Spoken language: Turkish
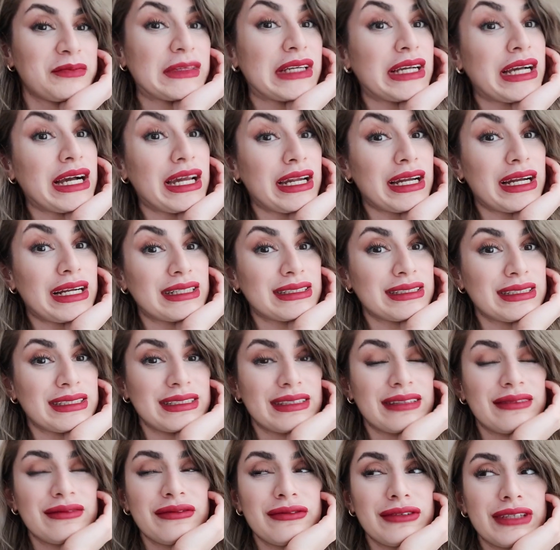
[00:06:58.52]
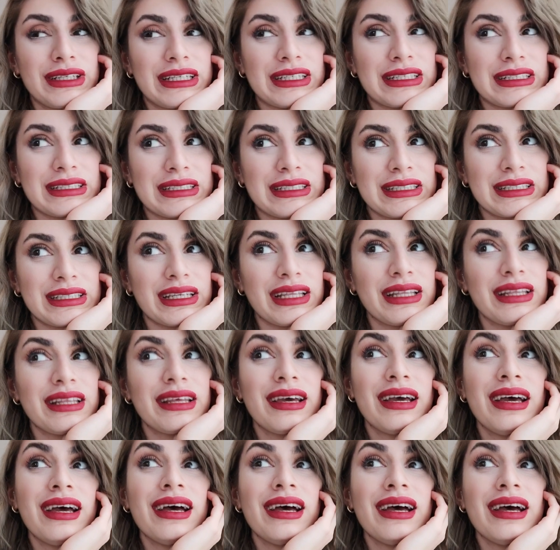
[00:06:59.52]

karar sizin, fikir sizin.